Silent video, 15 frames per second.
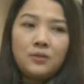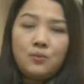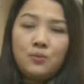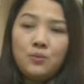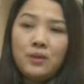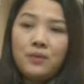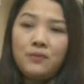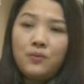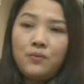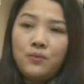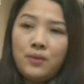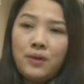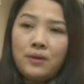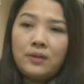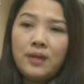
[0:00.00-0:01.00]
chúng để phục
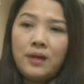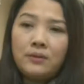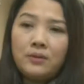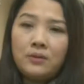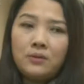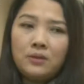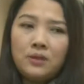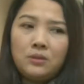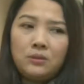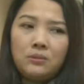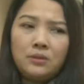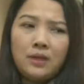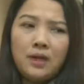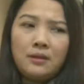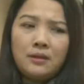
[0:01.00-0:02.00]
vụ đào tạo thì có thể
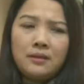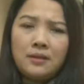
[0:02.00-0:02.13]
chúng ta